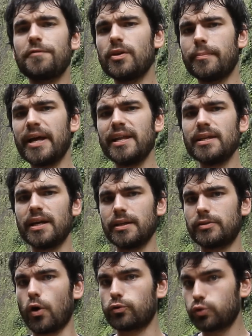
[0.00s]
phénomène
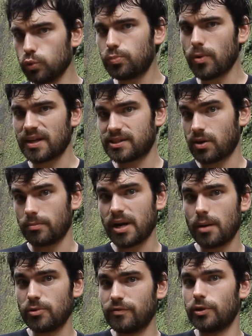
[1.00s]
est en tout point
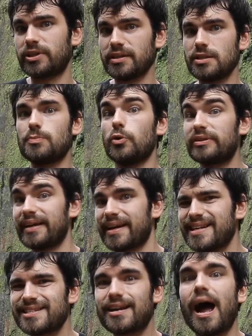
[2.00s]
semblable au volcanisme
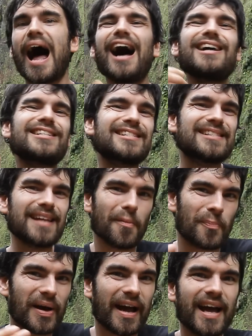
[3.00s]
terrestre, à sa
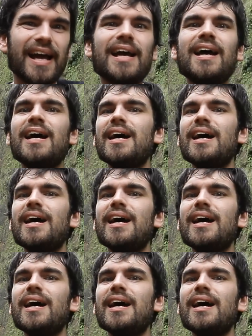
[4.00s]
près